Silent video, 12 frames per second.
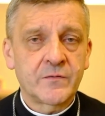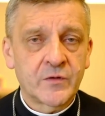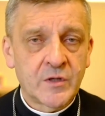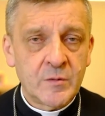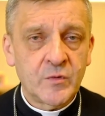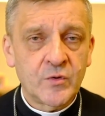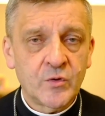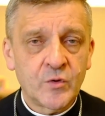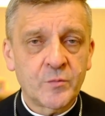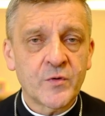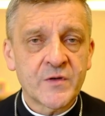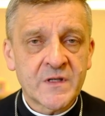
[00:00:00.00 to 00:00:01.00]
W tym dniu
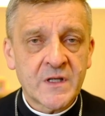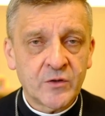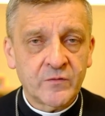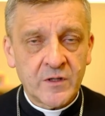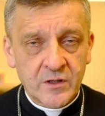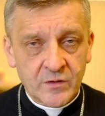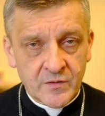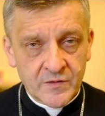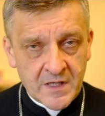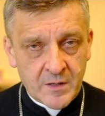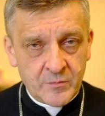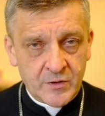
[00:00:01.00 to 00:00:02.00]
postanowili Go
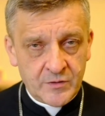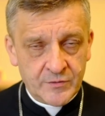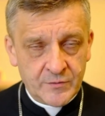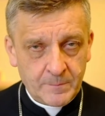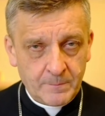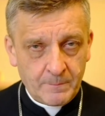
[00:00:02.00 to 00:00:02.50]
zabić.